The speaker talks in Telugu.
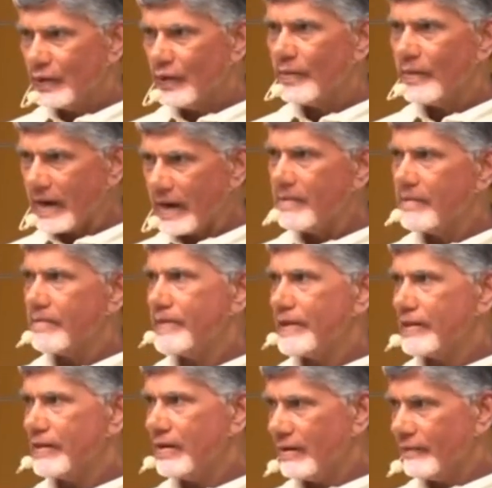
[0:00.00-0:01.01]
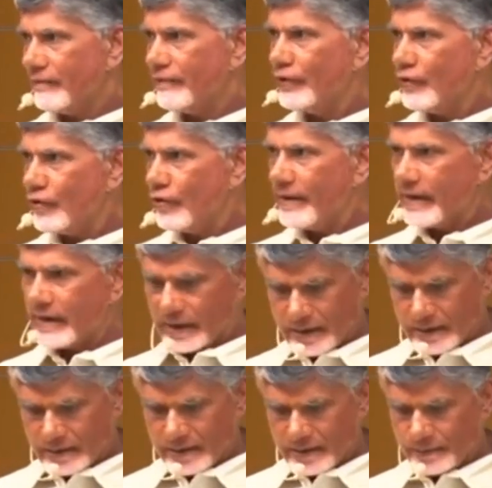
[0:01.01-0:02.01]
నువ్వు మళ్ళం పెద్ద వీరుడు
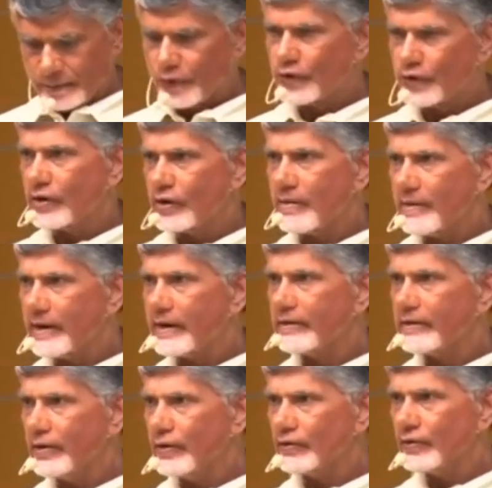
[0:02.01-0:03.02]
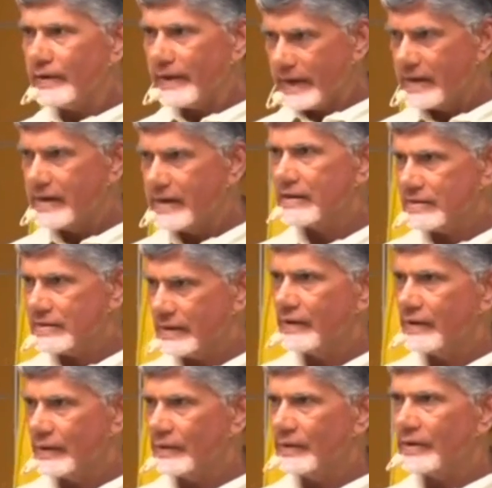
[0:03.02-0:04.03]
మారిగా పోటుగాడు మారి తిరుగుతూ ఇవన్నీ
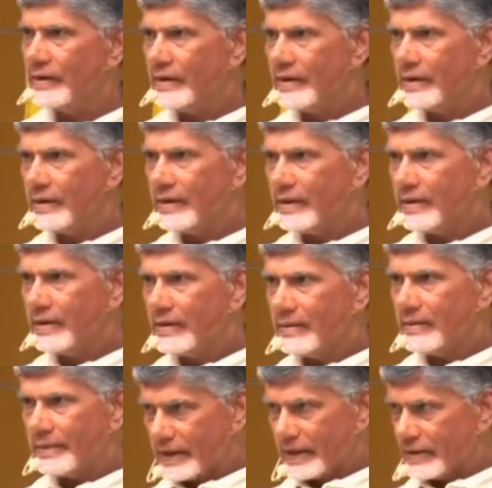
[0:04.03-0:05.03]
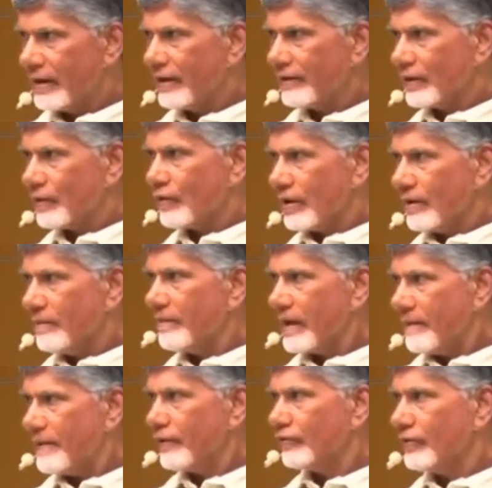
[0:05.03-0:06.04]
చేస్తావా నువ్వు ప్రజలంతా కూడా
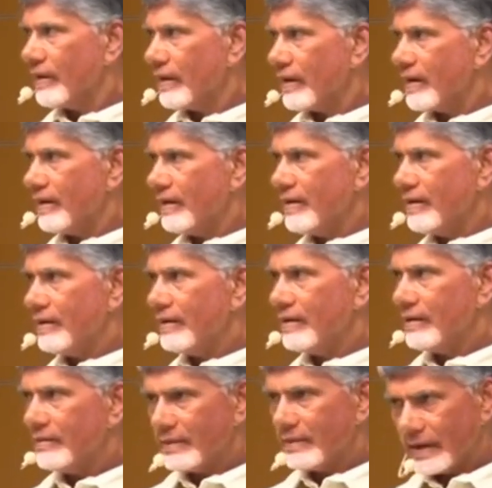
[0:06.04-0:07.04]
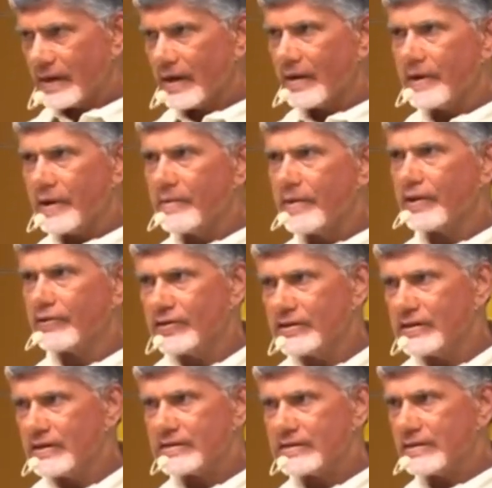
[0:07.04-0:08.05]
భయపడుతున్నారని ఇంకా
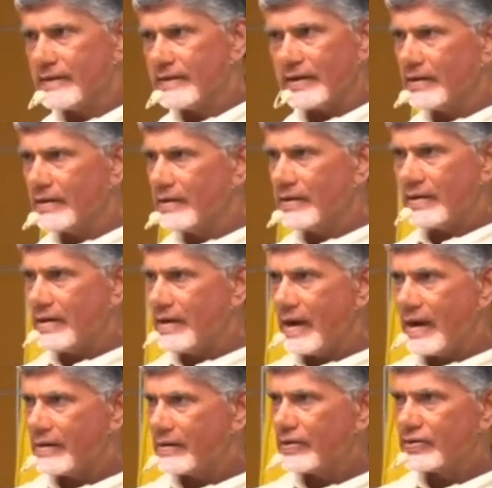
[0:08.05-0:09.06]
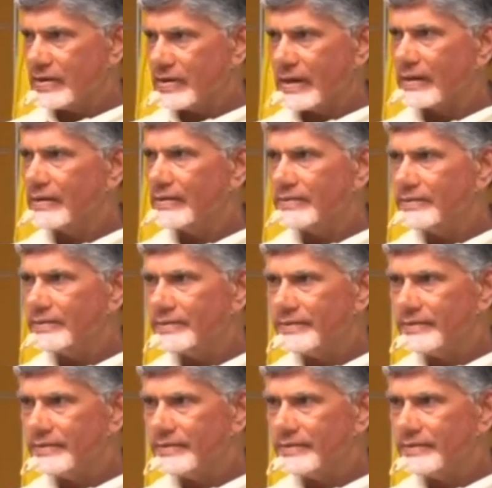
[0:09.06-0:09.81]
భయభ్రాంతులు చేస్తావా నీ ఆటలు సాగవు